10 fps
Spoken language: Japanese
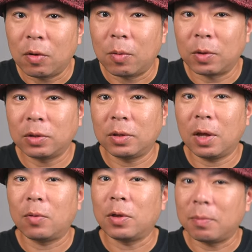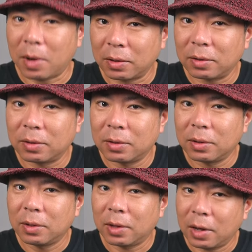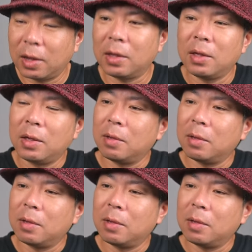思っております。はい。